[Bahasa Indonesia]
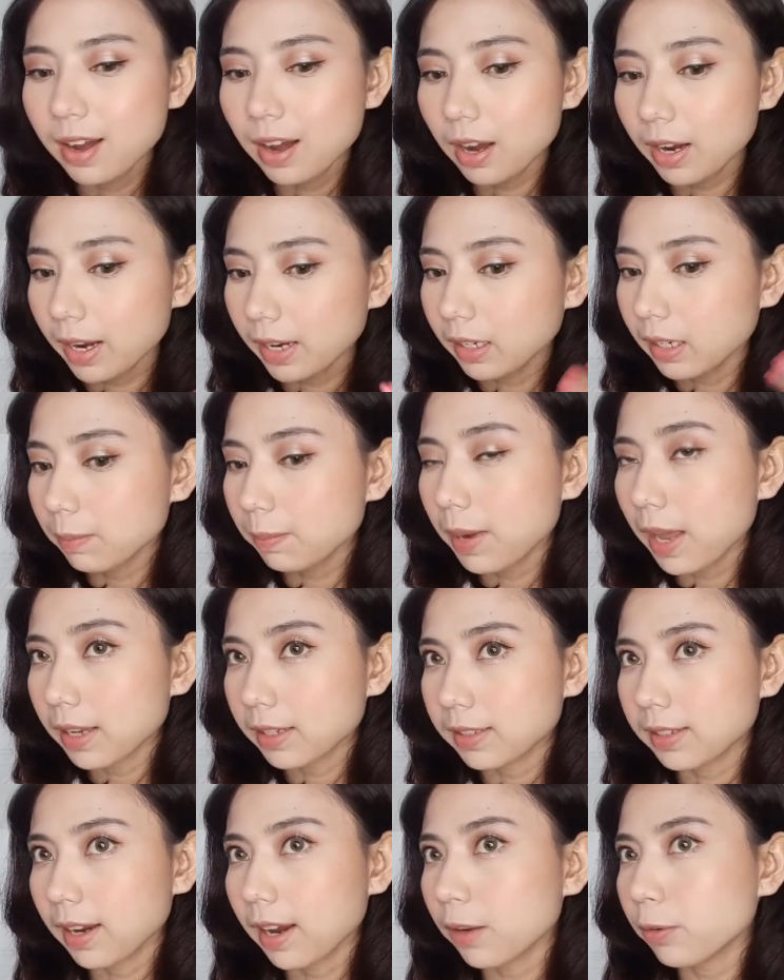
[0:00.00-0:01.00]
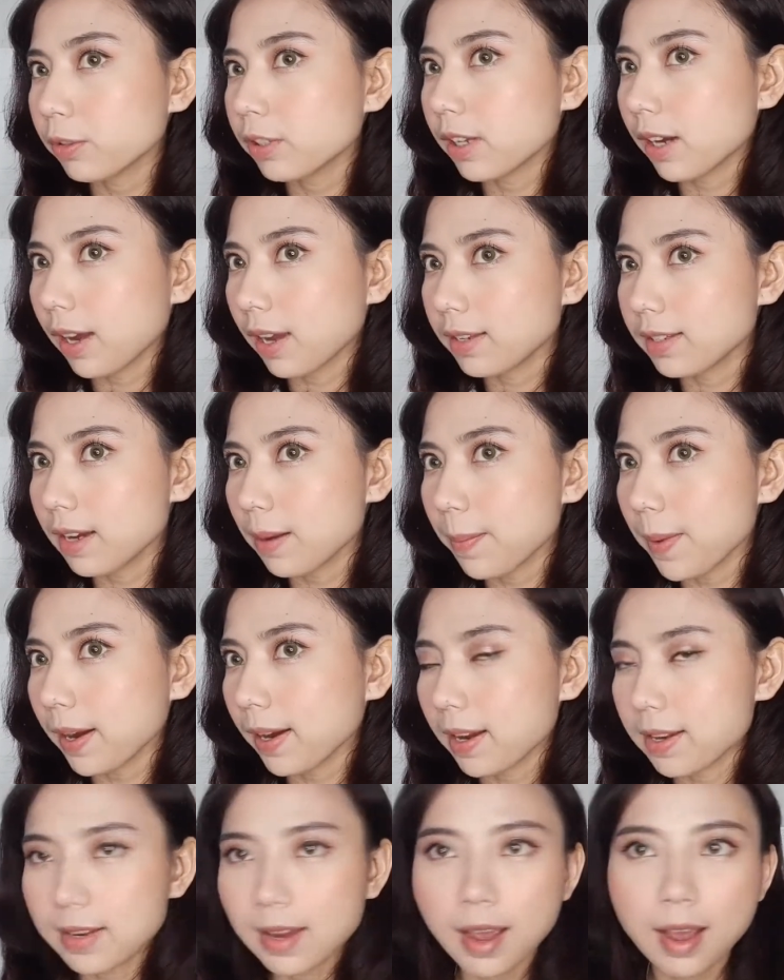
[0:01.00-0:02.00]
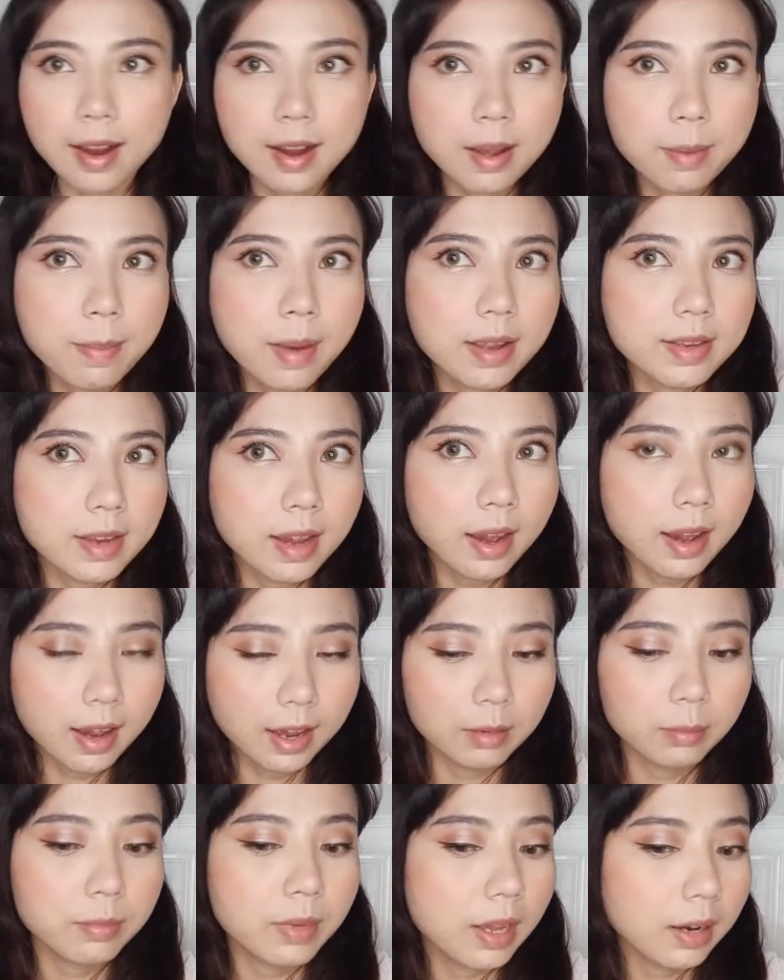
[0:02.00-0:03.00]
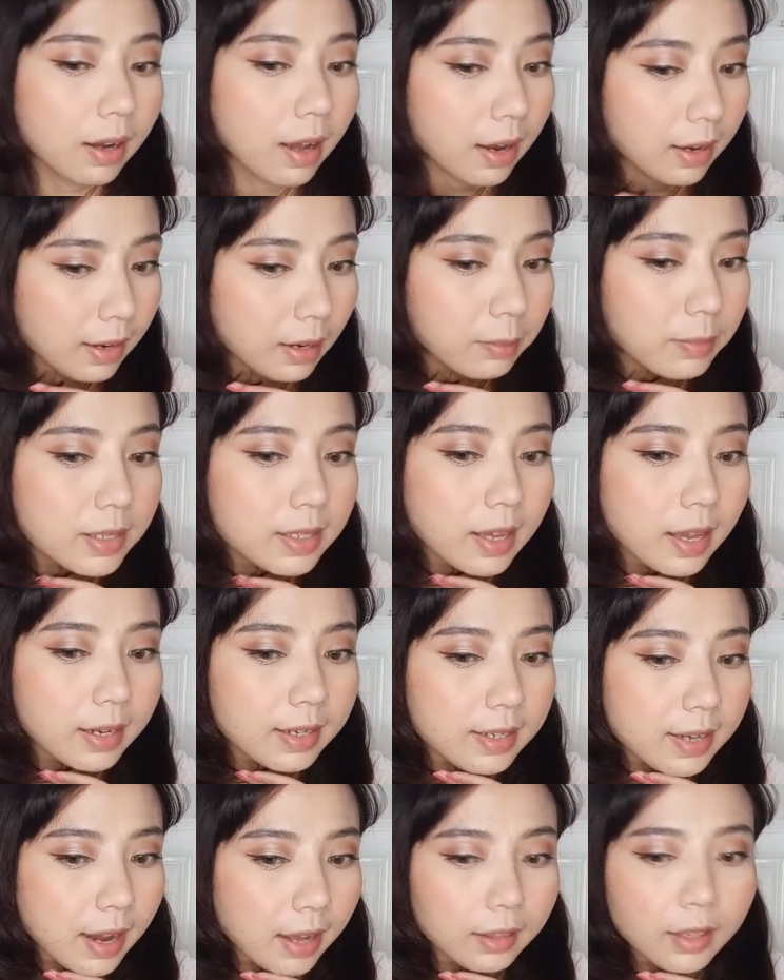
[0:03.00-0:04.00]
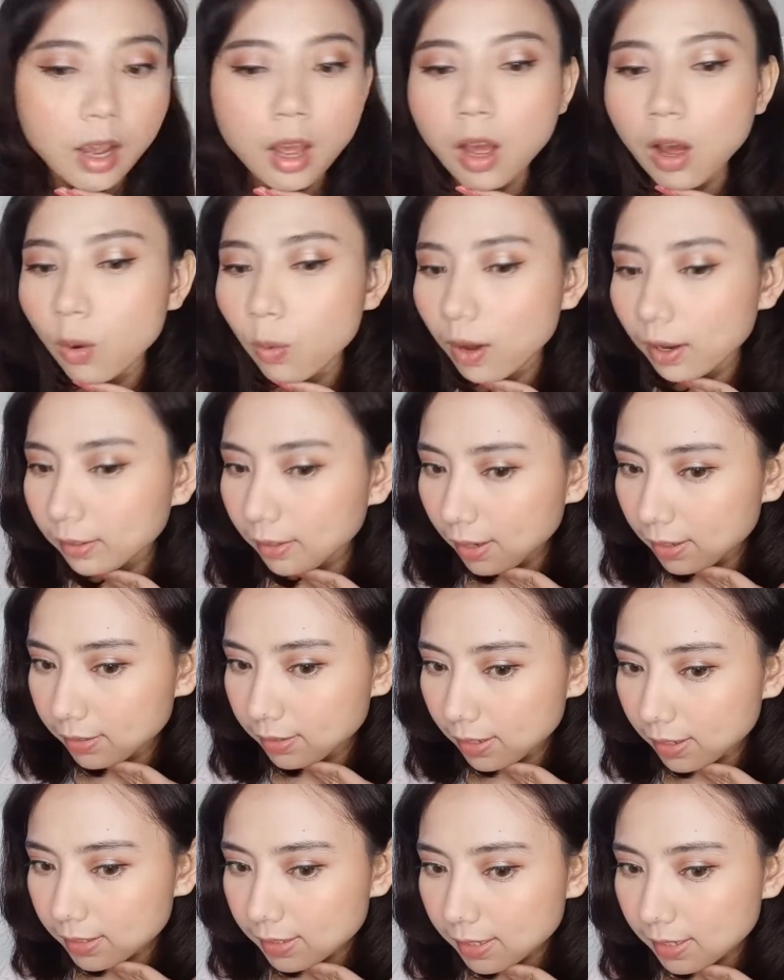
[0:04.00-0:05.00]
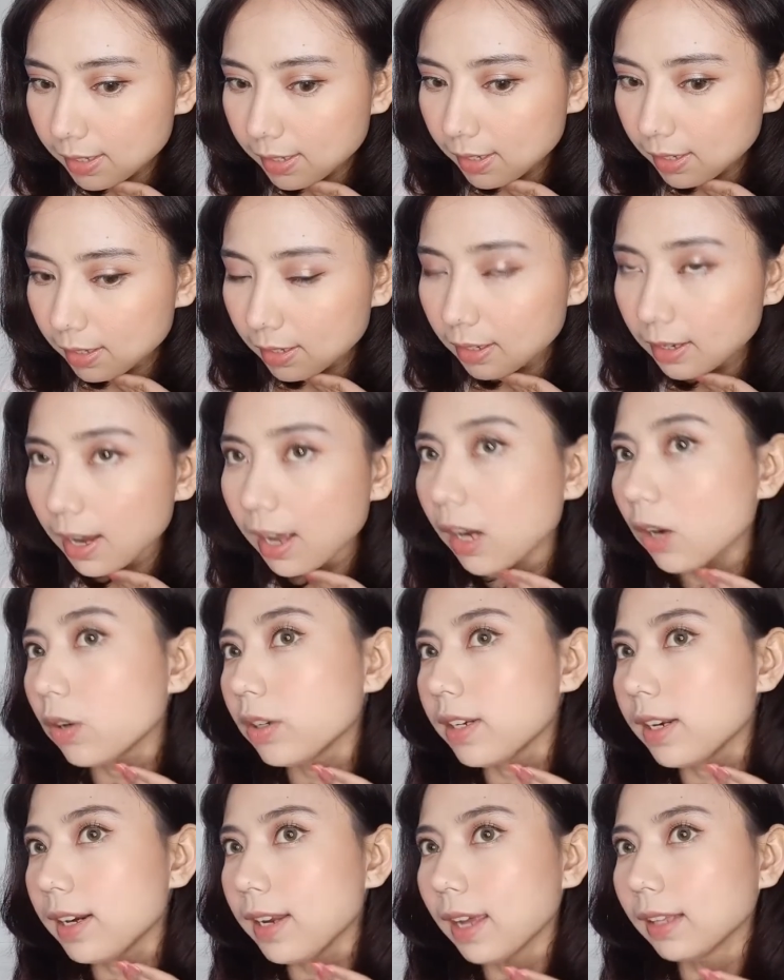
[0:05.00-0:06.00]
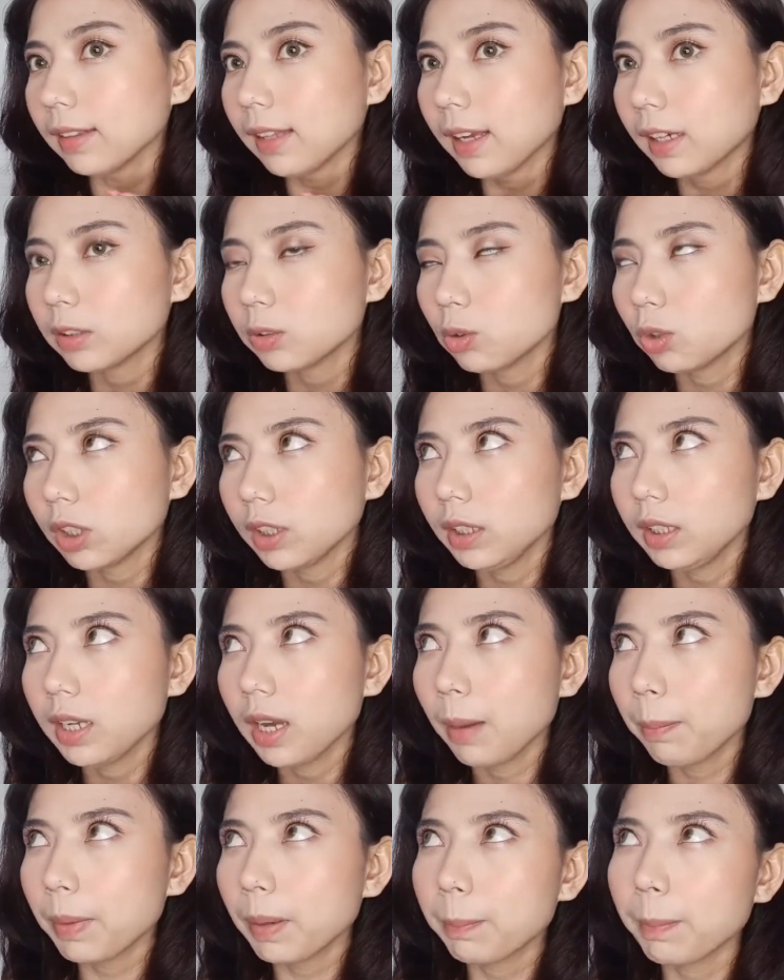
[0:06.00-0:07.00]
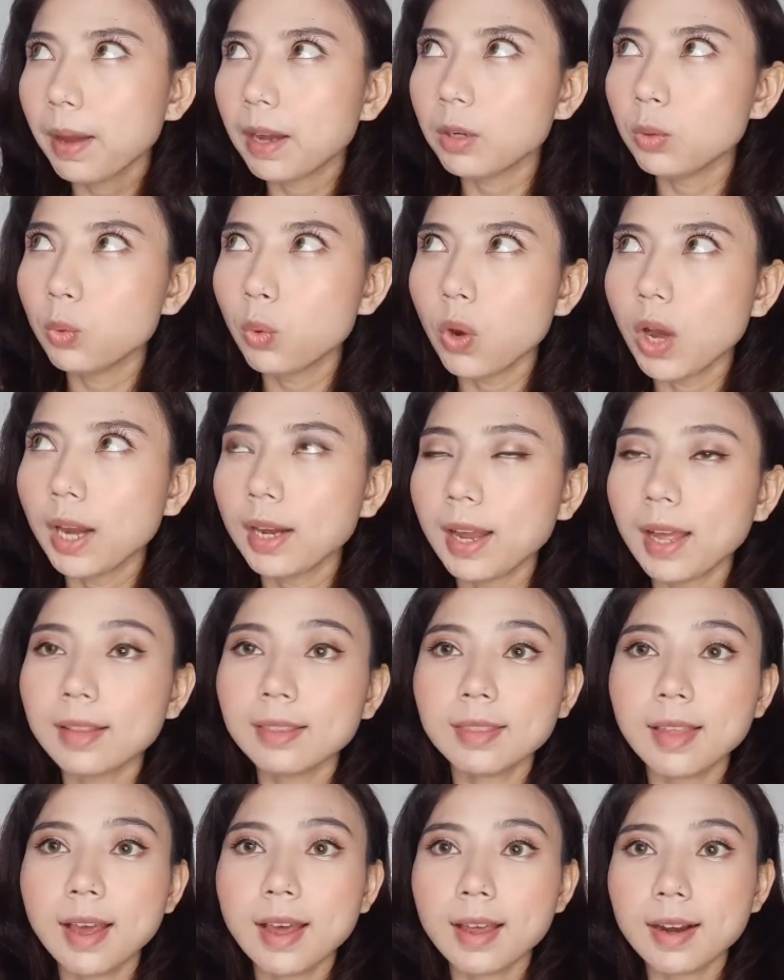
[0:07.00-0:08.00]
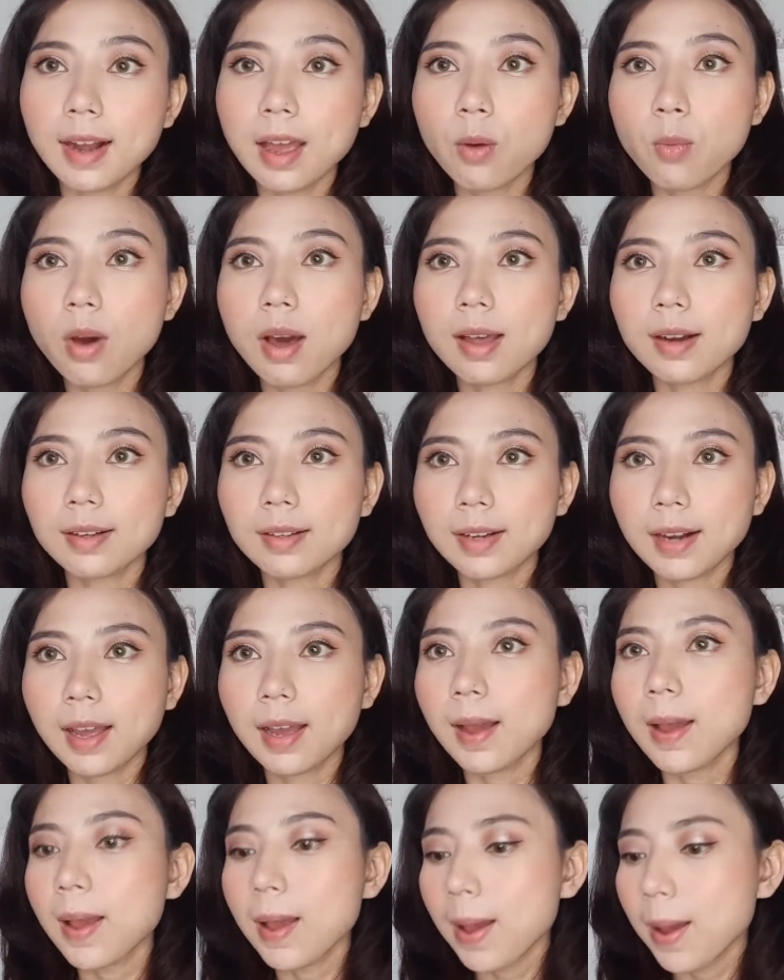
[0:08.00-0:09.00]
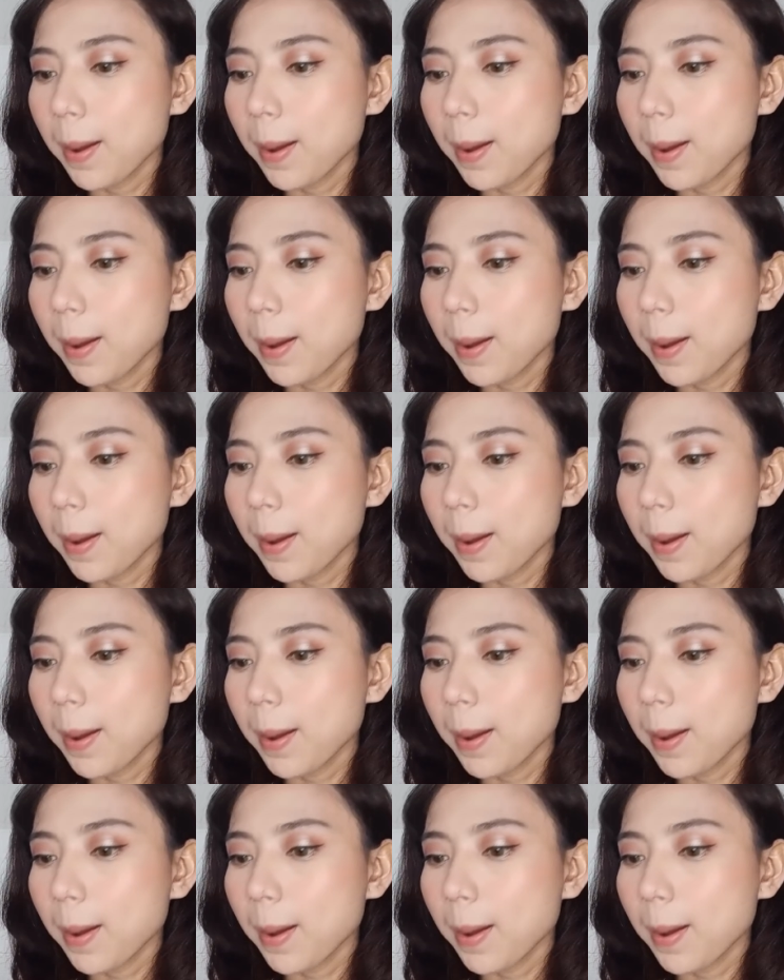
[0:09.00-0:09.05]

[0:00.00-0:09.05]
Oke, ini blushnya aku sengaja pakainya agak banyakan biar kalian bisa lihat. Warnanya sih uh, kalau dilihat langsung dia perpaduan antara warna